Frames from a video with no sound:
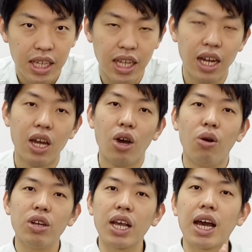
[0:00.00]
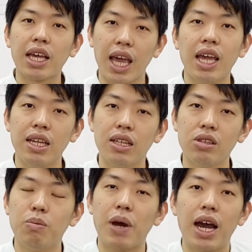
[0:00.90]
ただ、骨が原因
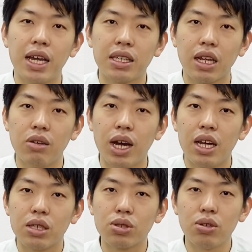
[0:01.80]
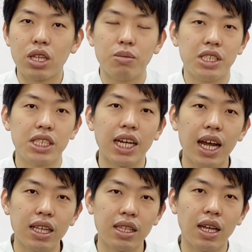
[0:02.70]
の場合っていうのは、そういったも時
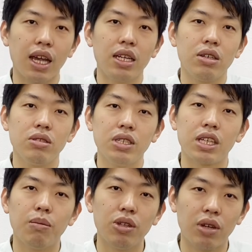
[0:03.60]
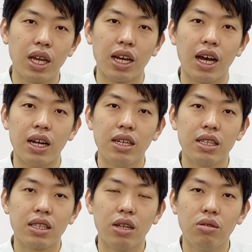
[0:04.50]
間帯による痛みの変
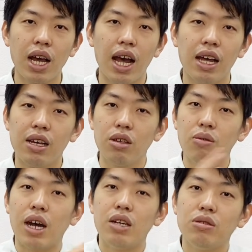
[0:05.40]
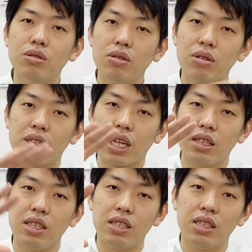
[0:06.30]
化っていうのが、要は動い
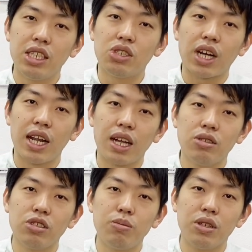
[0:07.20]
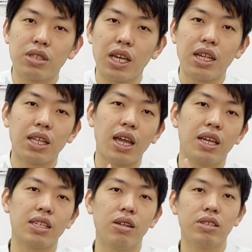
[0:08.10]
て、日中体がぬくもってきて
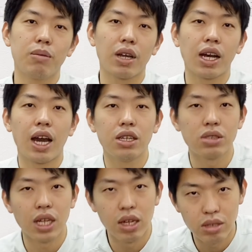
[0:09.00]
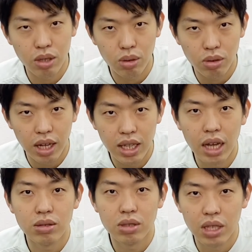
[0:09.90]
膝の痛みが解消されるってことが
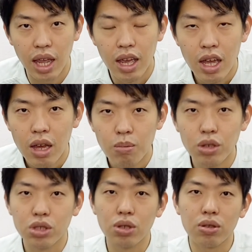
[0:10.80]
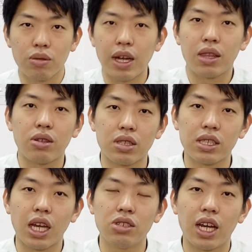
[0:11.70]
なくて、もうちょっとガッと
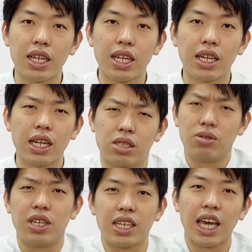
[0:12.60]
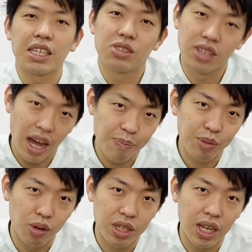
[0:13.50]
体重かけただけですごい激痛が
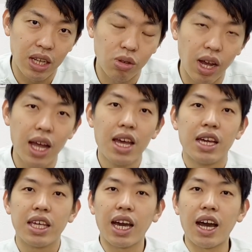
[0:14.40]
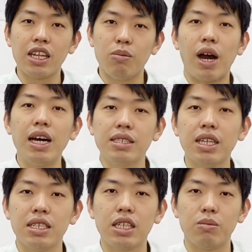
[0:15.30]
起きたりとか、夜間にも安
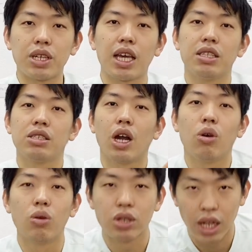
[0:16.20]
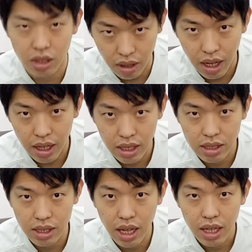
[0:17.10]
静にしても激痛が起こったりとかで
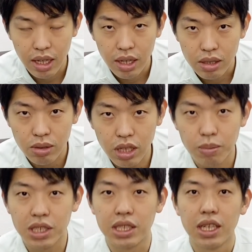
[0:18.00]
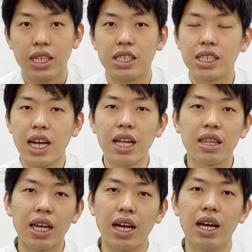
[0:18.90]
すね。そういったも時間
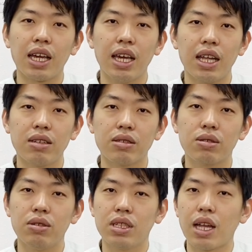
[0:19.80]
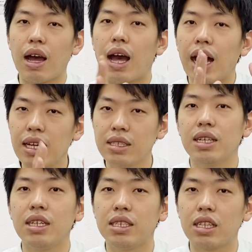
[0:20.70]
帯関係なく、そういった安
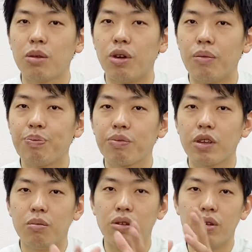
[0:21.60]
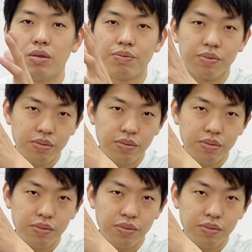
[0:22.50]
静にしても、もう、